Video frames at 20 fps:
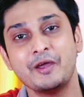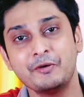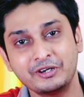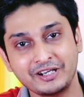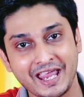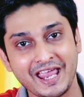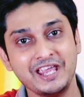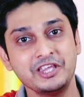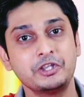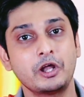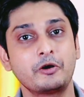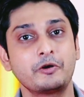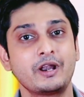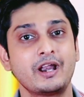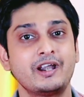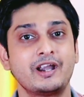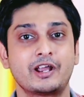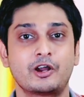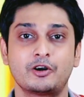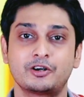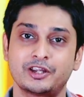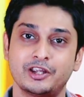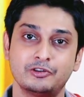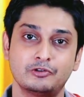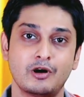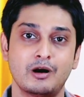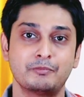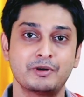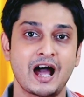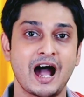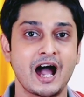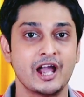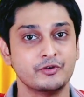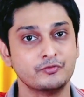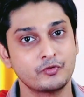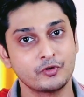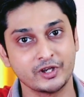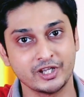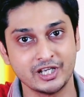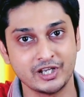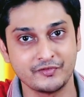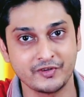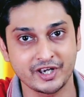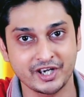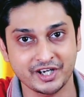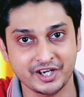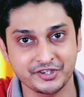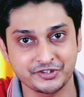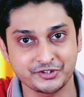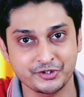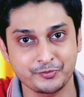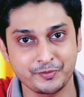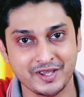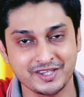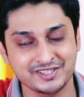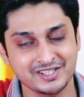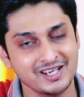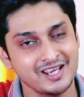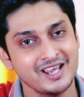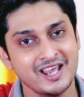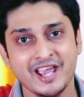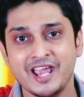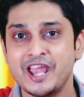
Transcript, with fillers: এবং এই ধরনের রেকর্ড কিন্তু আমরা আইফোন ইলেভেনের ক্ষেত্রেও পেয়েছি